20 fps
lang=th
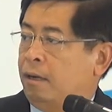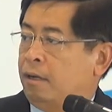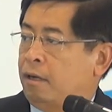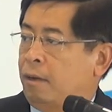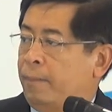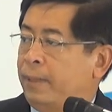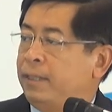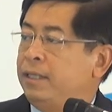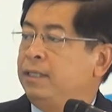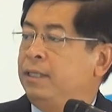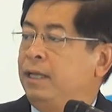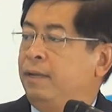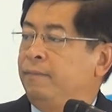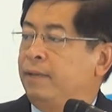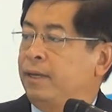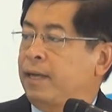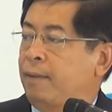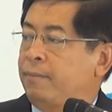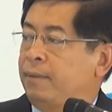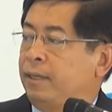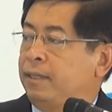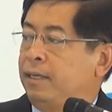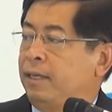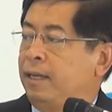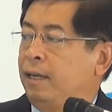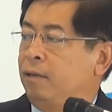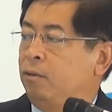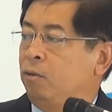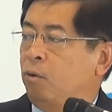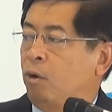คอมเพลติทีฟนะครับอย่างที่
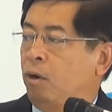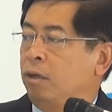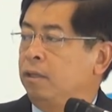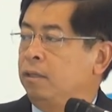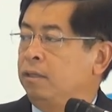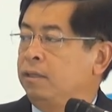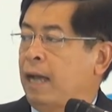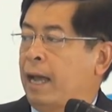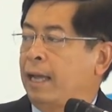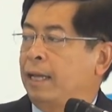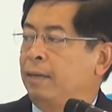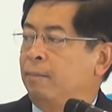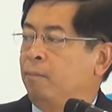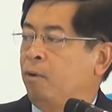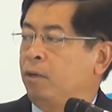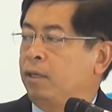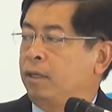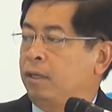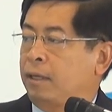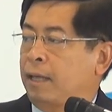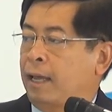เรียนทุกคนใหญ่กันหมด